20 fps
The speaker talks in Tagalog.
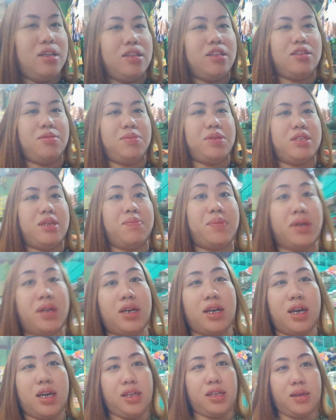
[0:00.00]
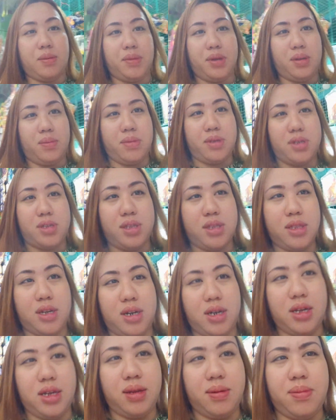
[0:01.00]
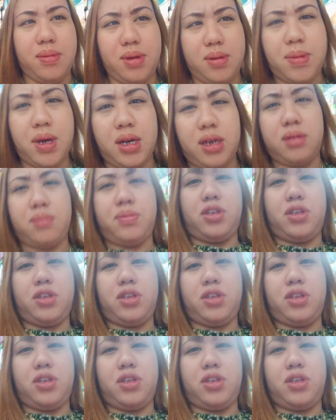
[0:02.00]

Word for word: tapos minsan pagkakain kami ni Mr. Ayan, bakit